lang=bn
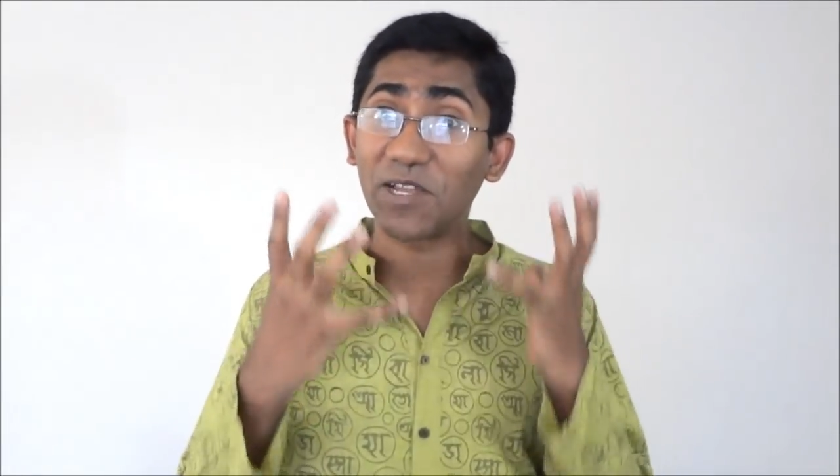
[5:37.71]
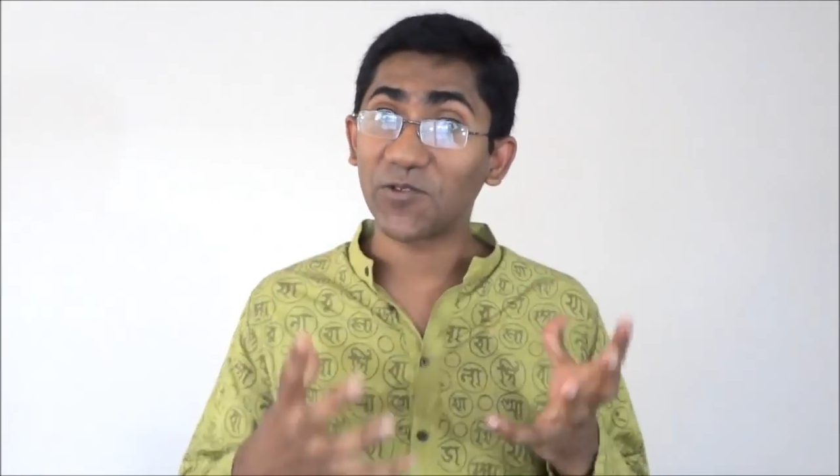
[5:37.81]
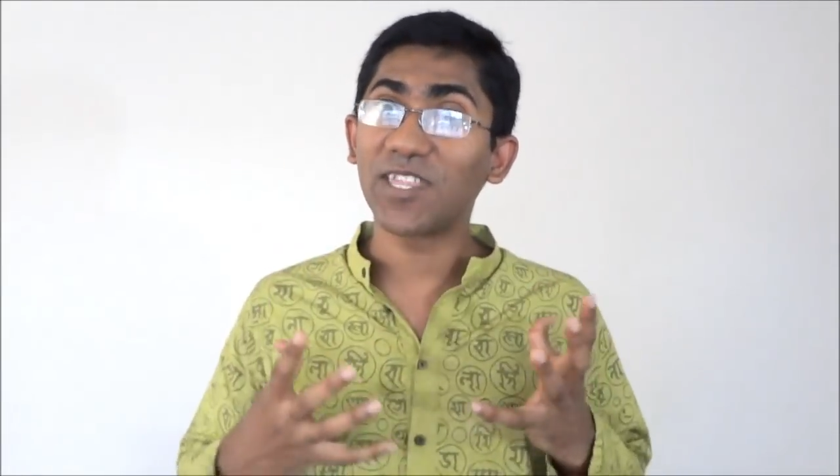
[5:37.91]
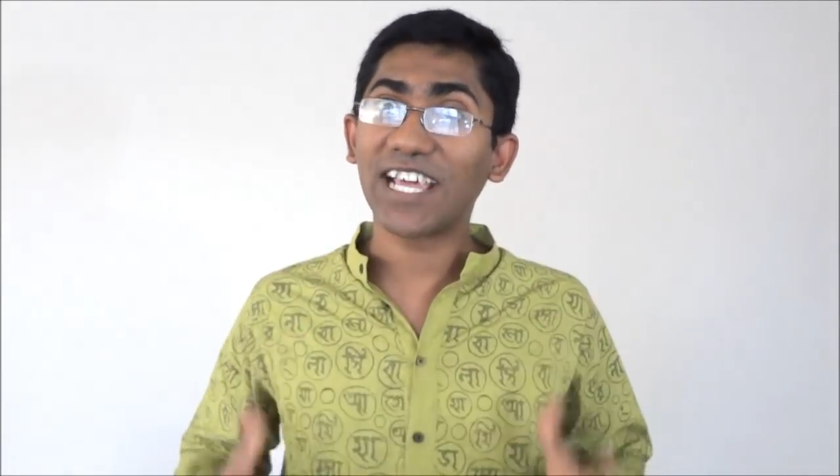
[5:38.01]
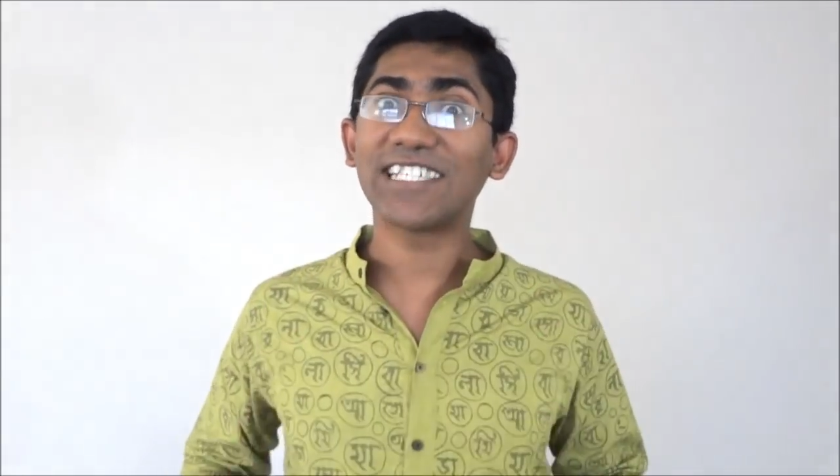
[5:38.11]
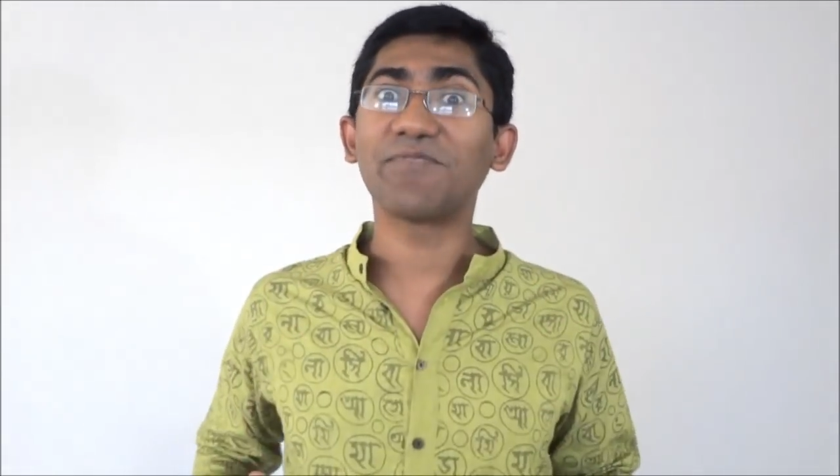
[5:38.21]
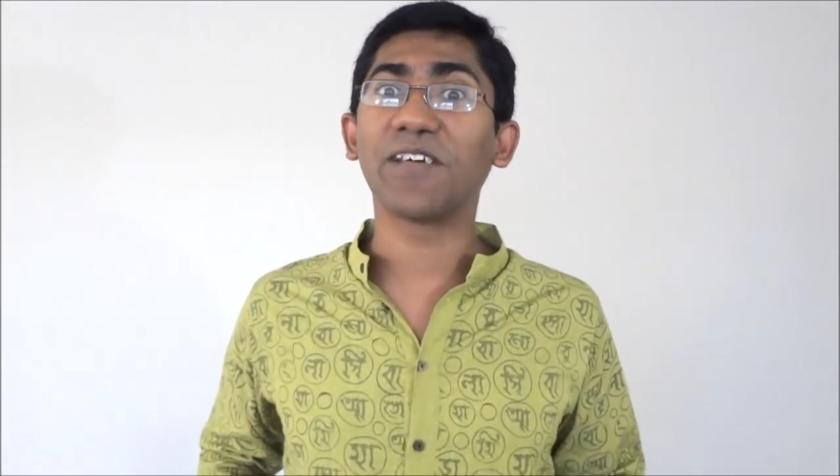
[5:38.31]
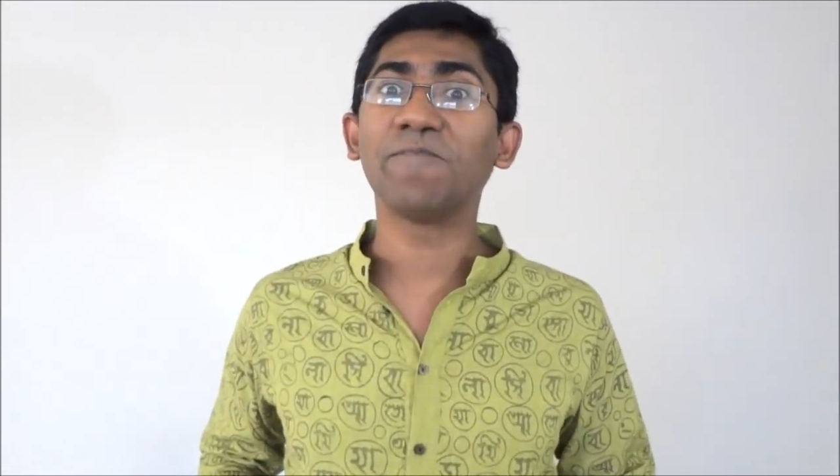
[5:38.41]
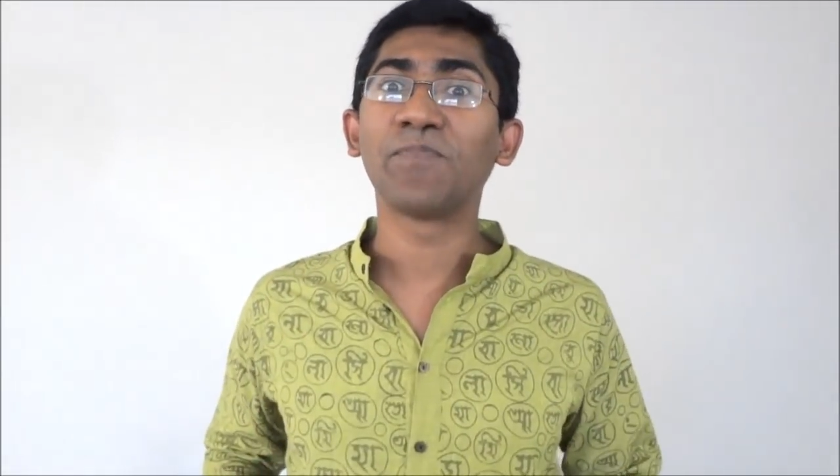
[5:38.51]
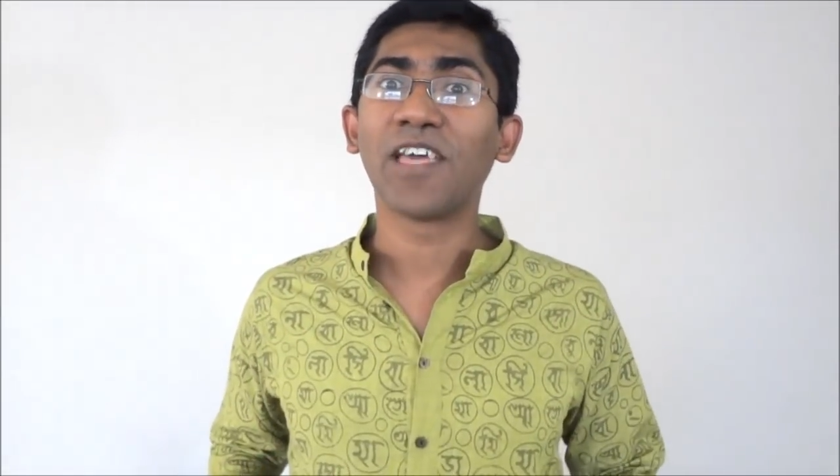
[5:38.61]
ভেতর থেকে
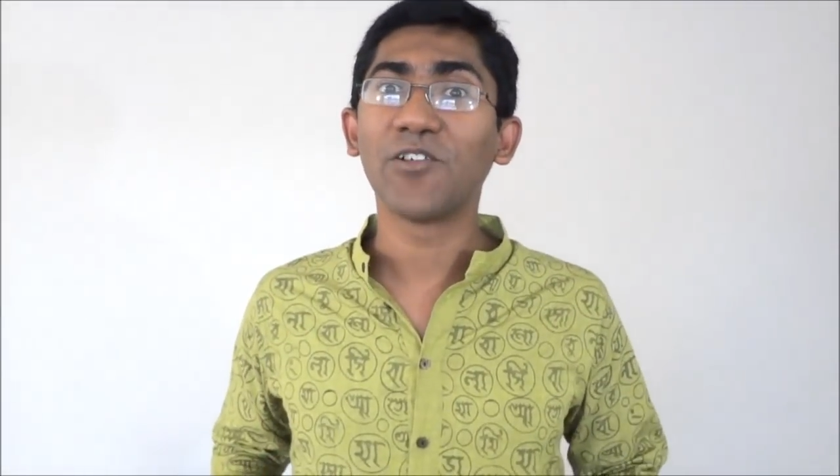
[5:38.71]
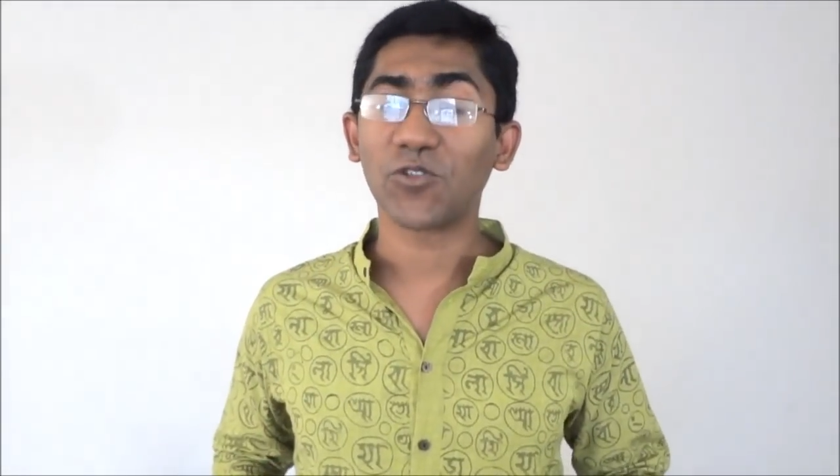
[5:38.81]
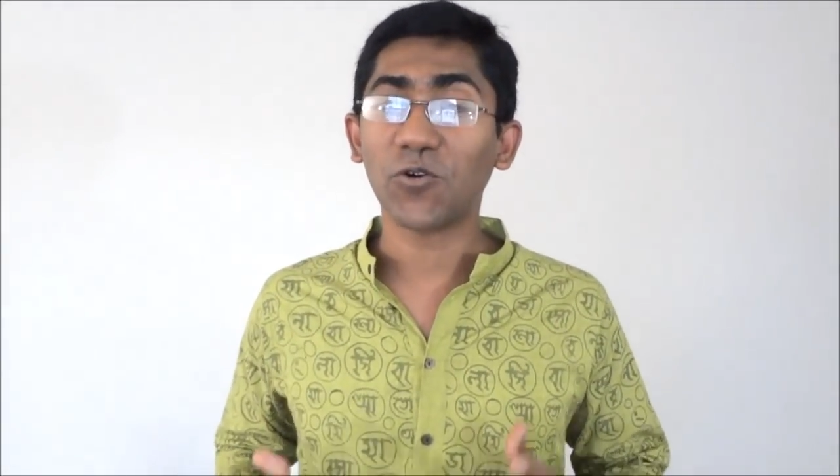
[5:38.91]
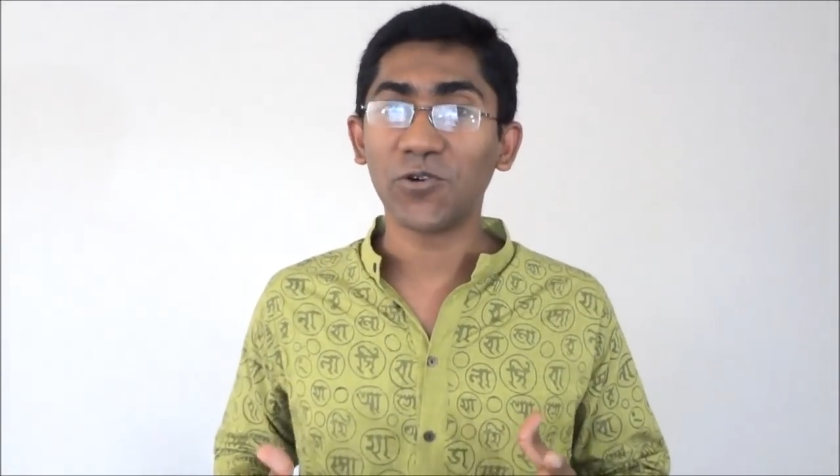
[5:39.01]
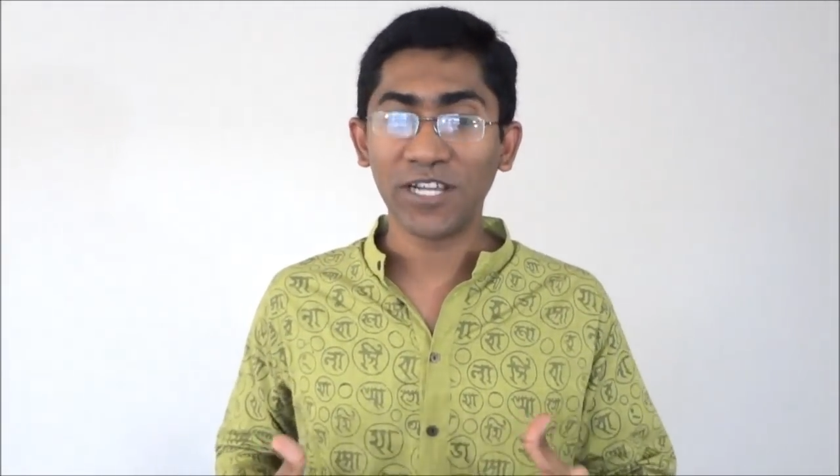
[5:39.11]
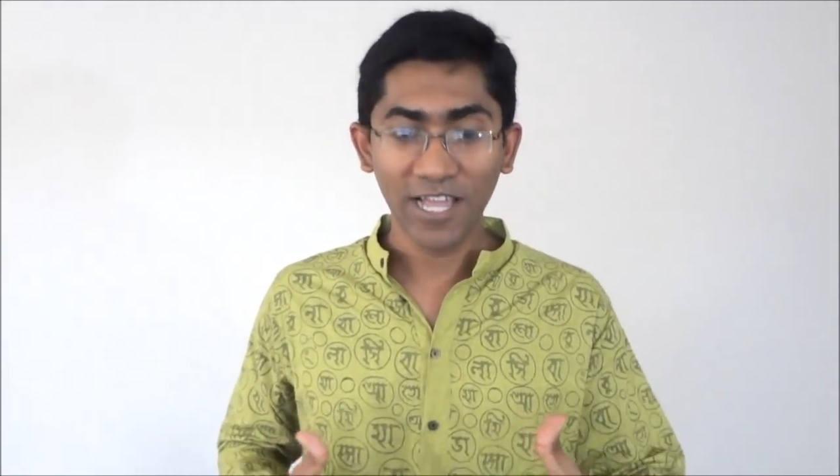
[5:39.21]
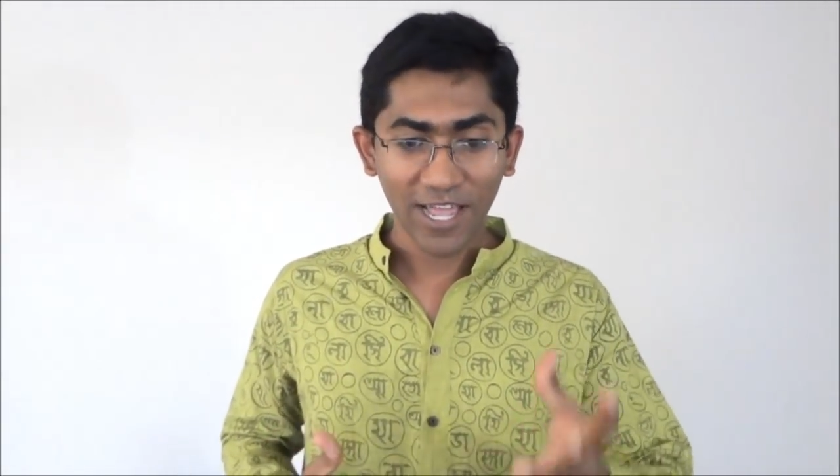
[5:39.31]
জানবেন তখন